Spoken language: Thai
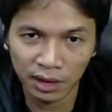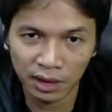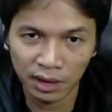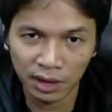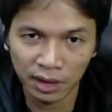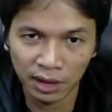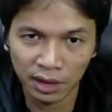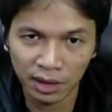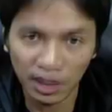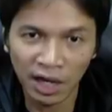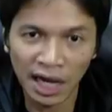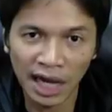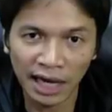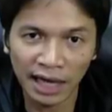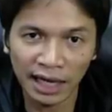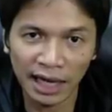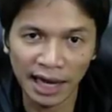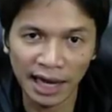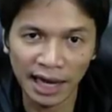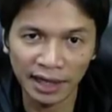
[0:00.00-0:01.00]
แล้วก็หักฐา
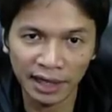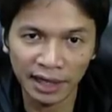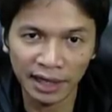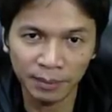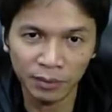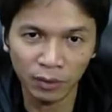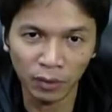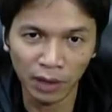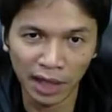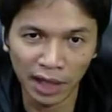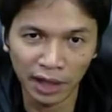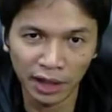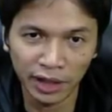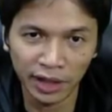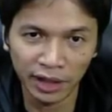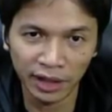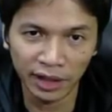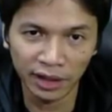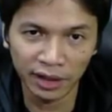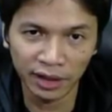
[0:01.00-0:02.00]
นะครับ กดอัลติเนต
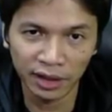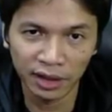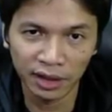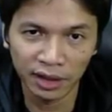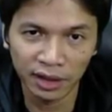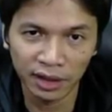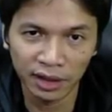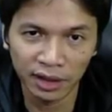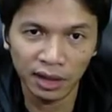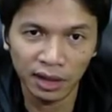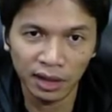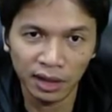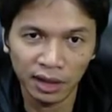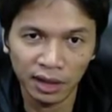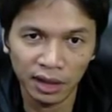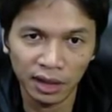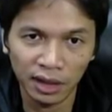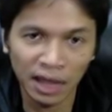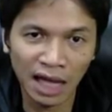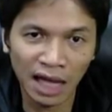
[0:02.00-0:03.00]
เราก็
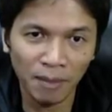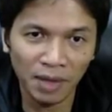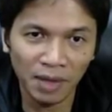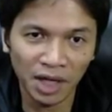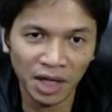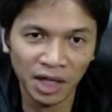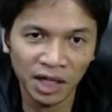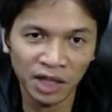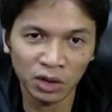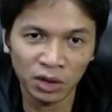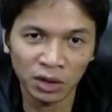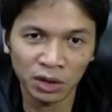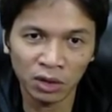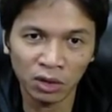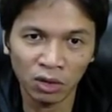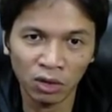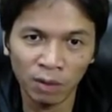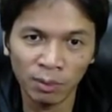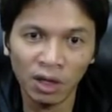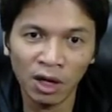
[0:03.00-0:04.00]
ทำไปเรื่อยๆจนครบ
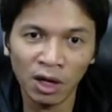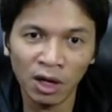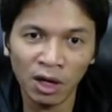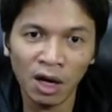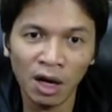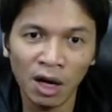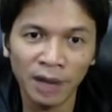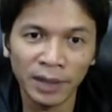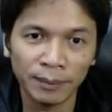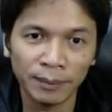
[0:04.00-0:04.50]
รอบนะครับ